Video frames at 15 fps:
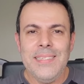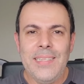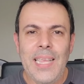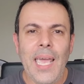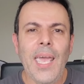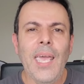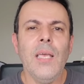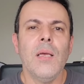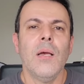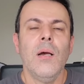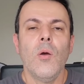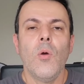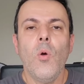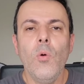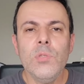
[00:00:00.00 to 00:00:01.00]
tem
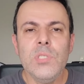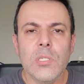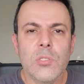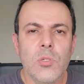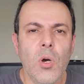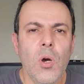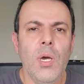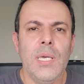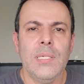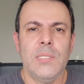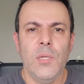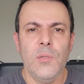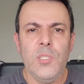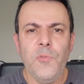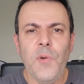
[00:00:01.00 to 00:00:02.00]

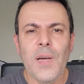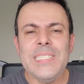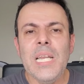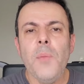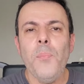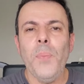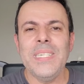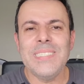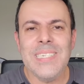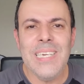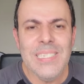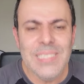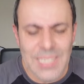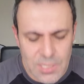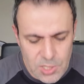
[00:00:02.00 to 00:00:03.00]
condições de fazerem
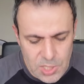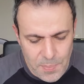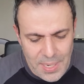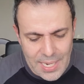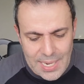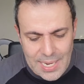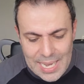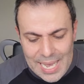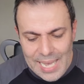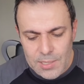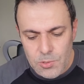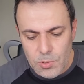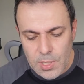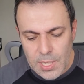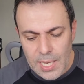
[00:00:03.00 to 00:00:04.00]
pesquisas de
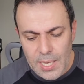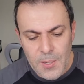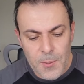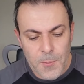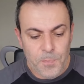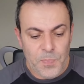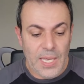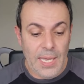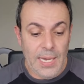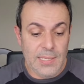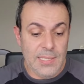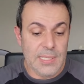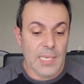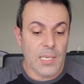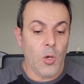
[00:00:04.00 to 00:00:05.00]
mercado, né? Ele
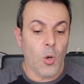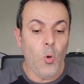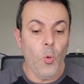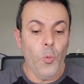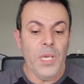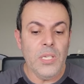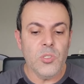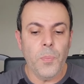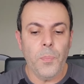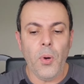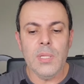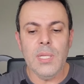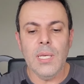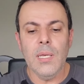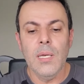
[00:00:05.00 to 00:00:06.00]
diz aqui, ó, com isso
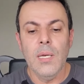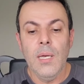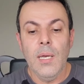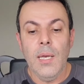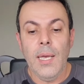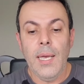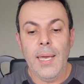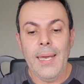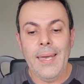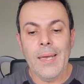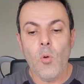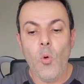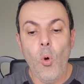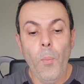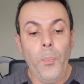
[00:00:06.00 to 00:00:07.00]
podem
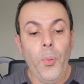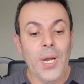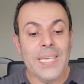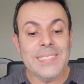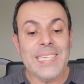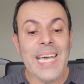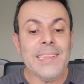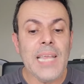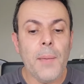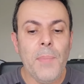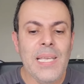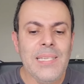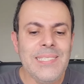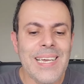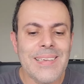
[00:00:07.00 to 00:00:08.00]
é, compor
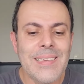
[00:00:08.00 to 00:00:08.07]
exatamente